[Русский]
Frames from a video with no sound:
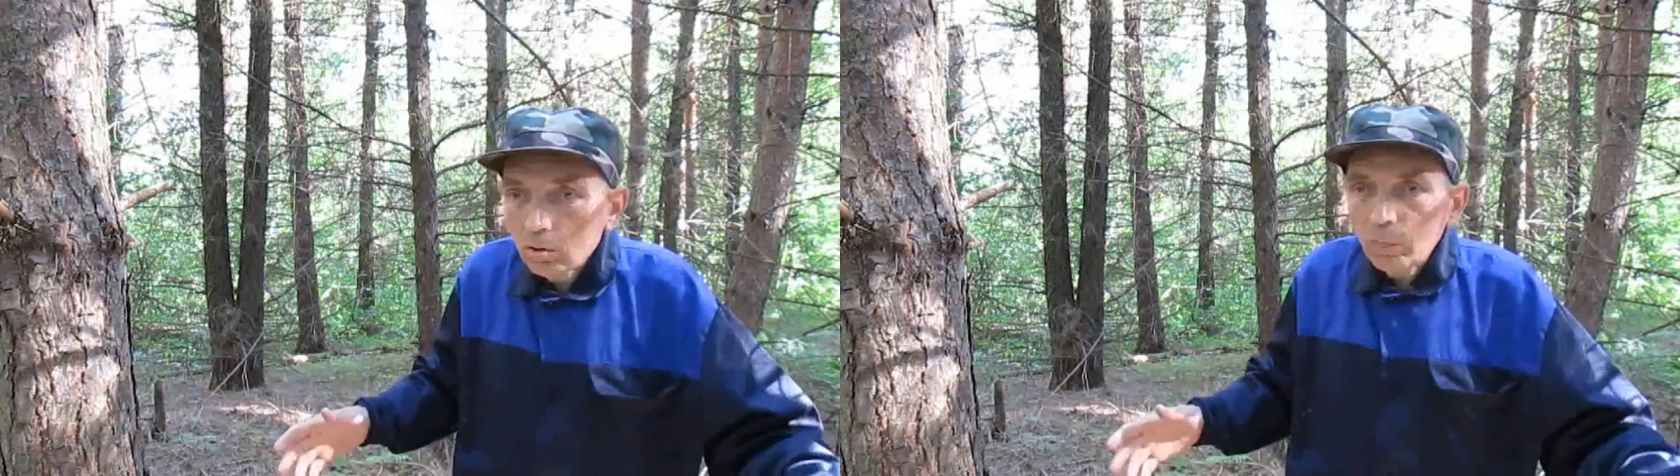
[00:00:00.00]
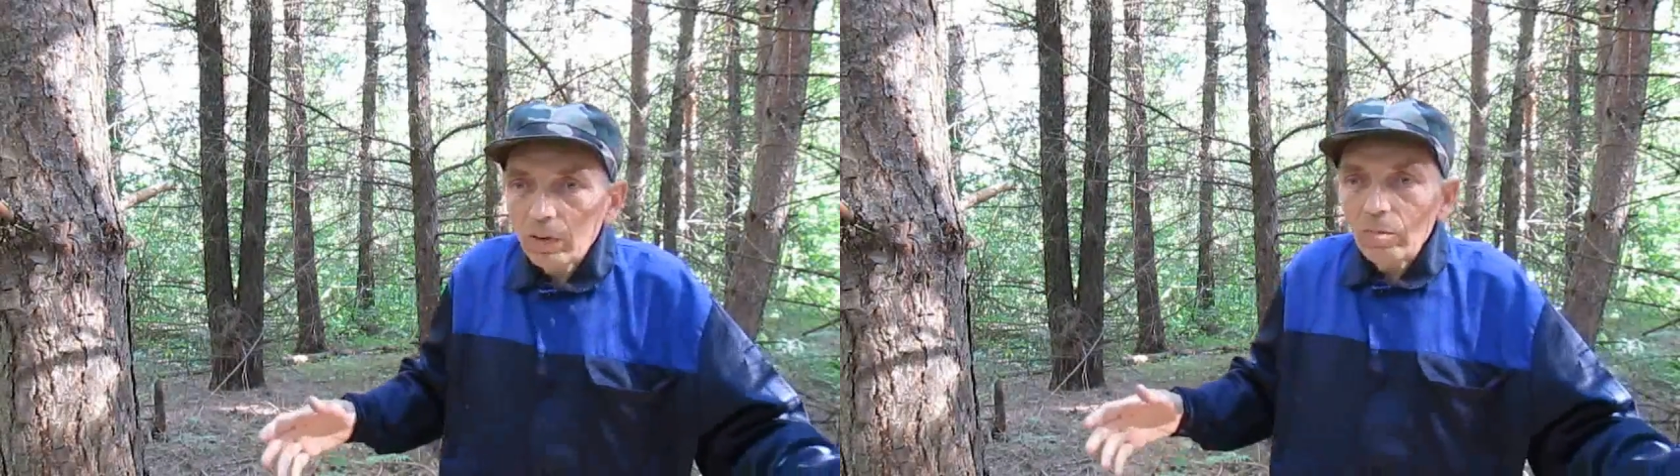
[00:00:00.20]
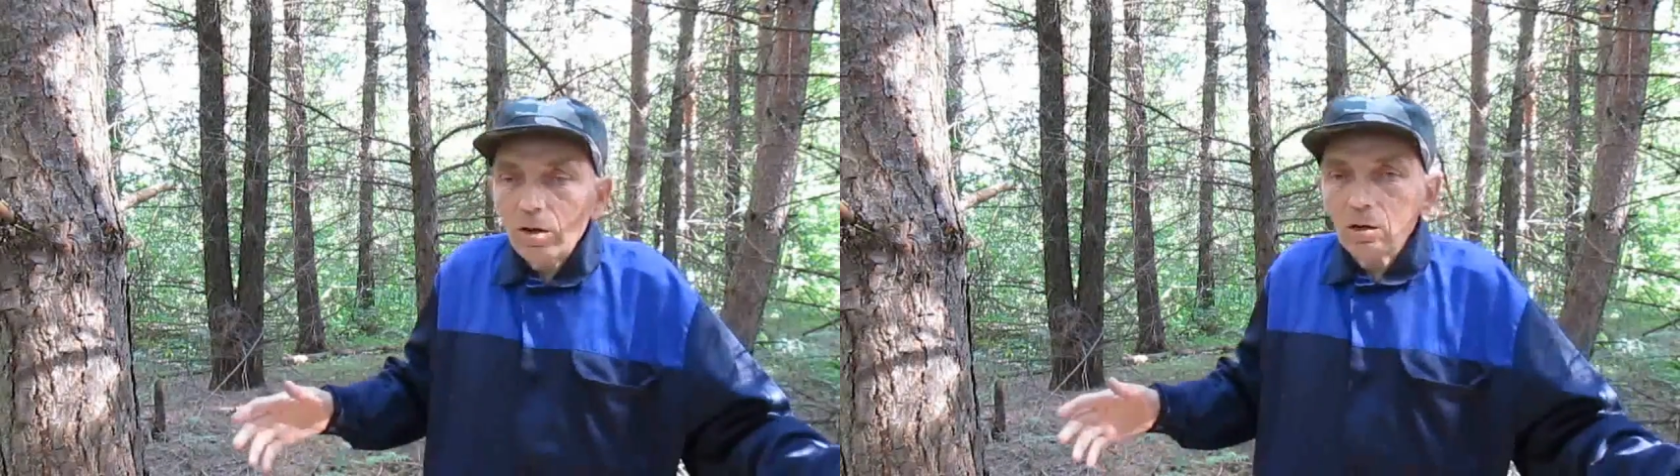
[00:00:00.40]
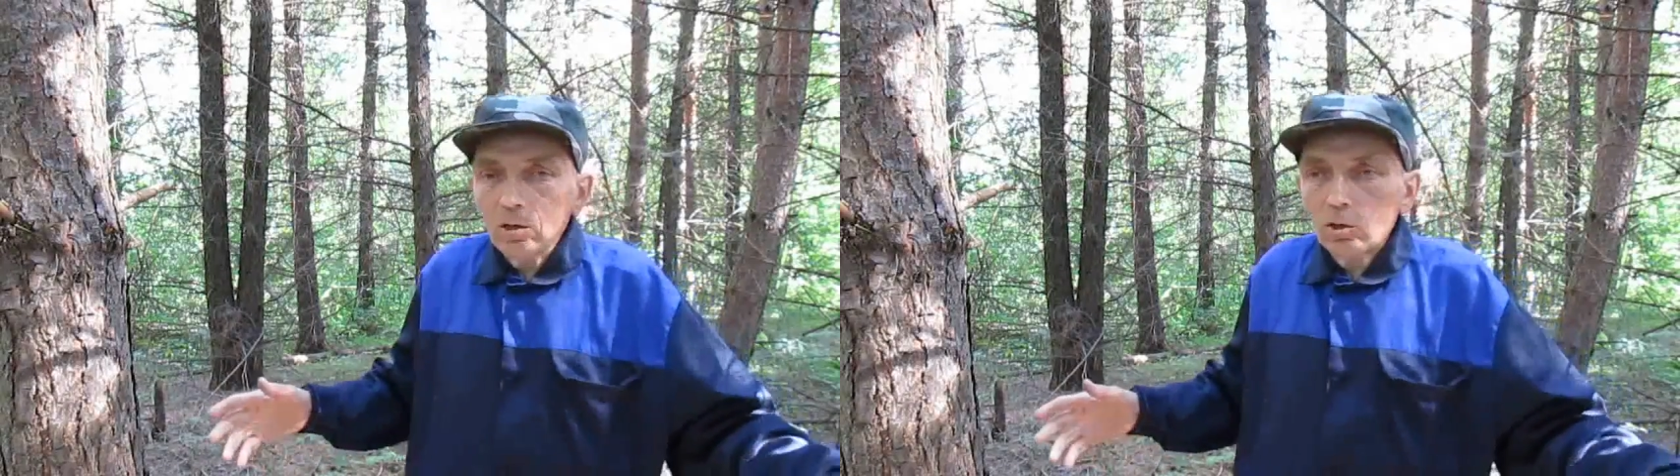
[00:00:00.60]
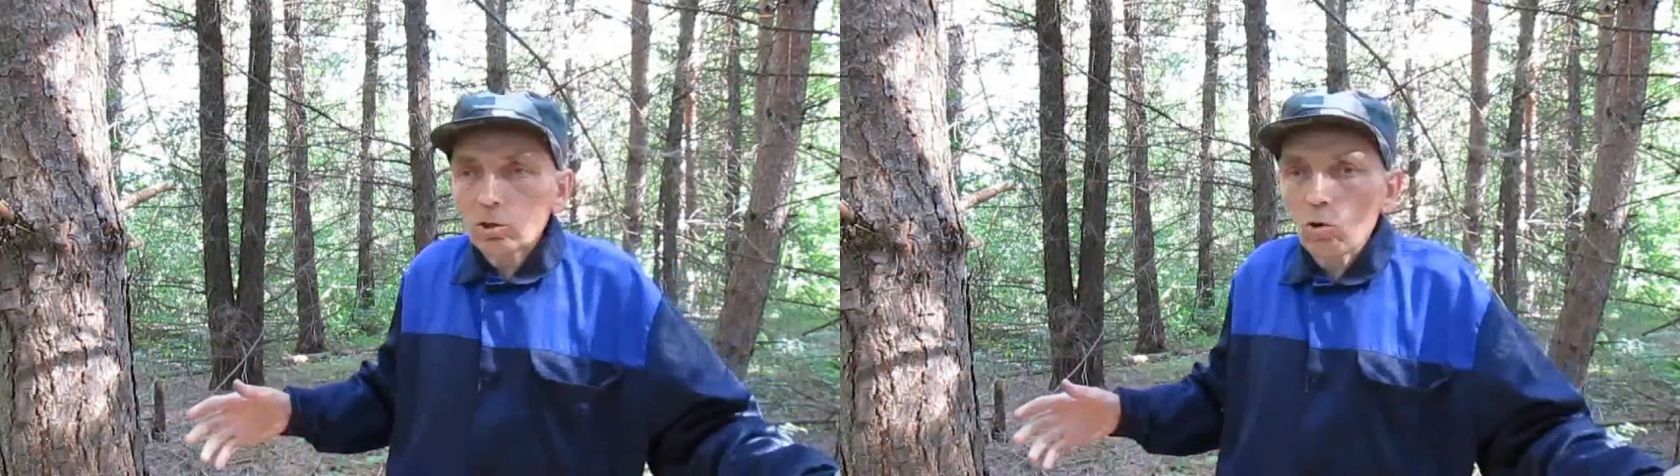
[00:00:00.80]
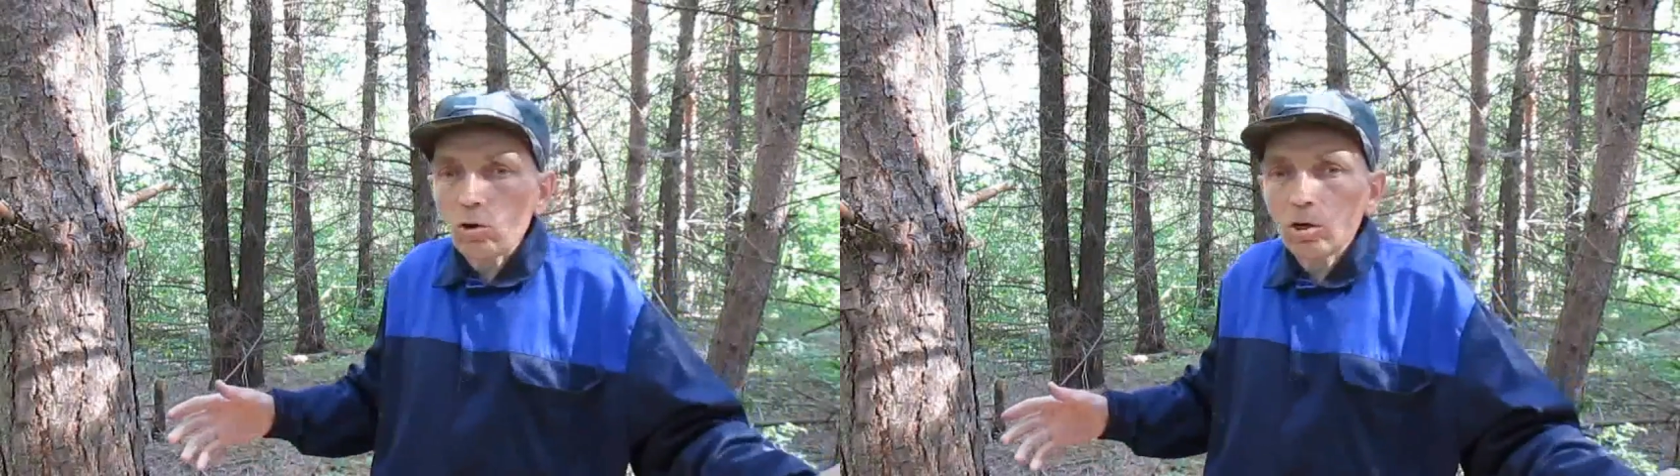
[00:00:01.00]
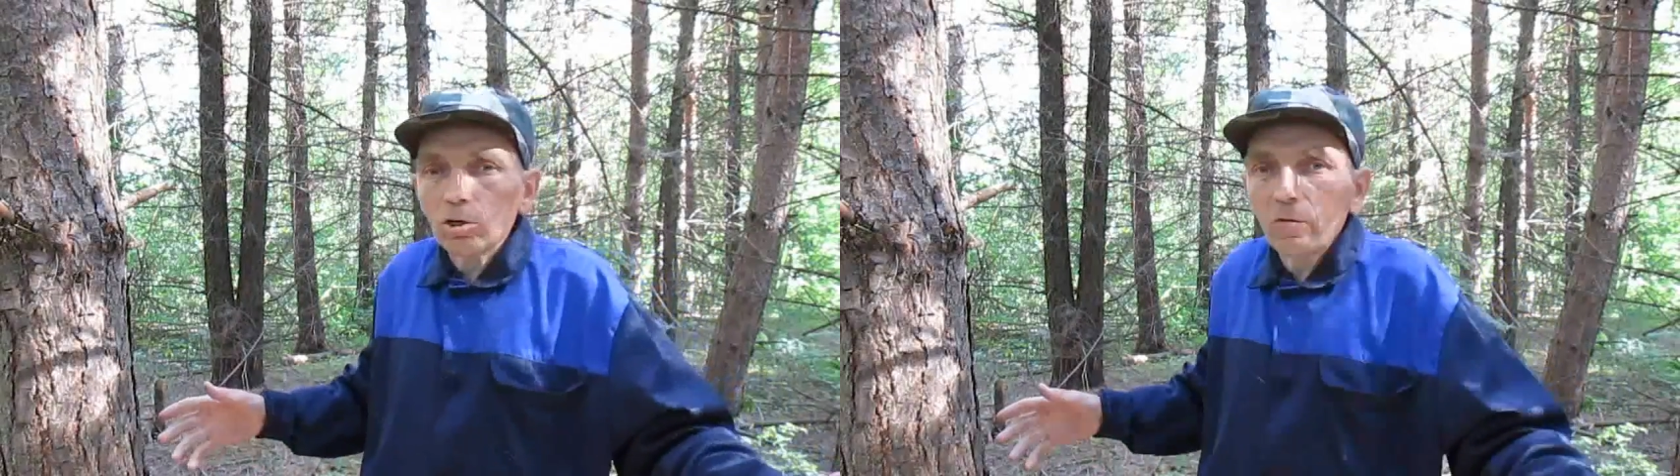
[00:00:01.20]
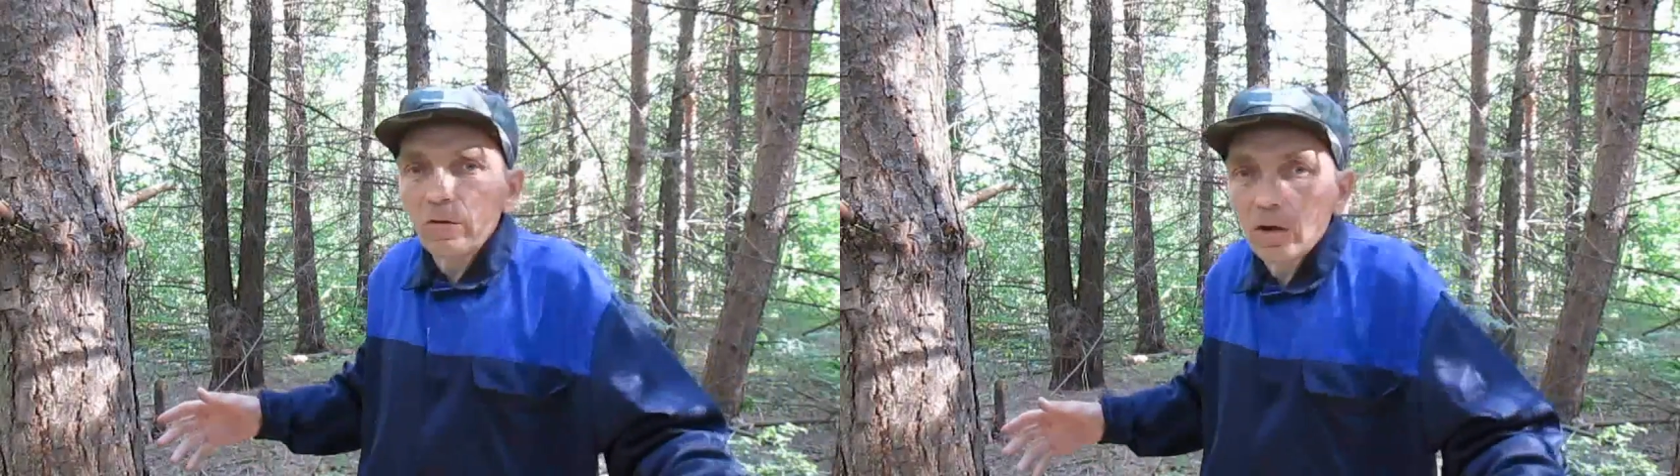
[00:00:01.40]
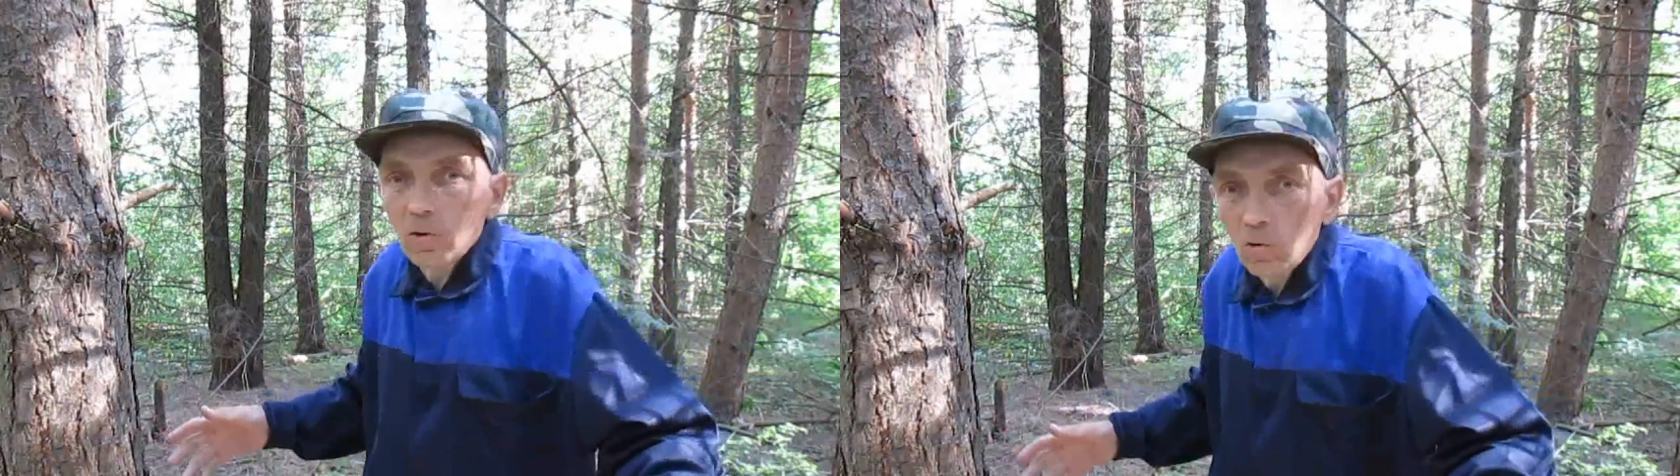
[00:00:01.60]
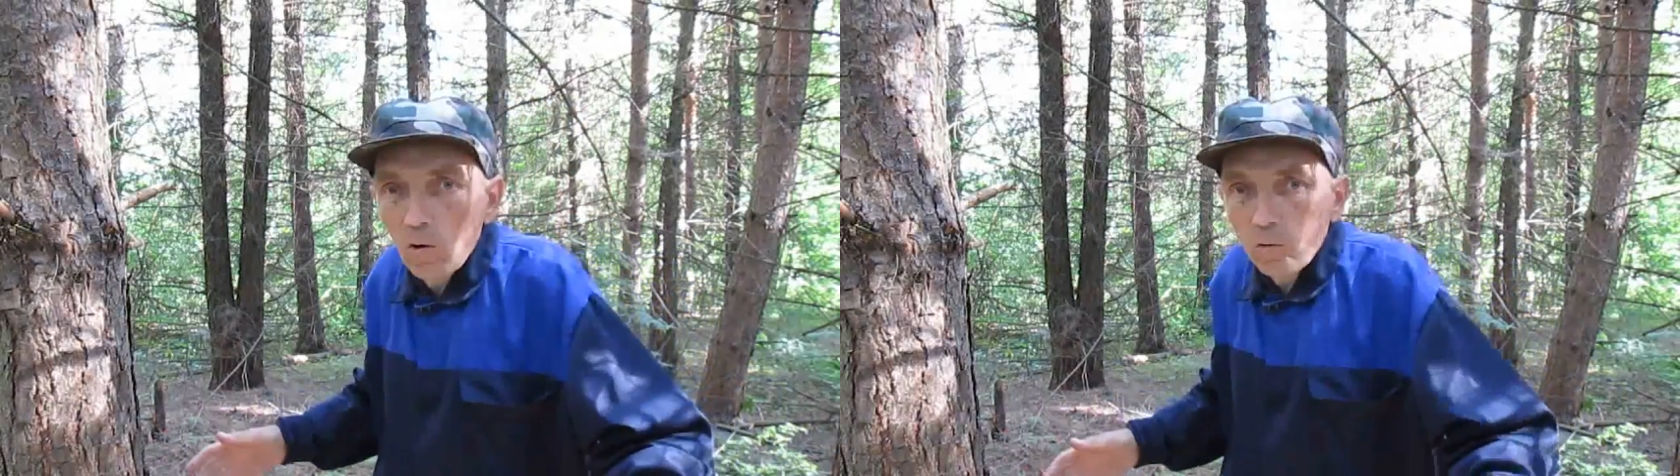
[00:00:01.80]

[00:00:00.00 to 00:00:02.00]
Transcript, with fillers: примерно только же врагов.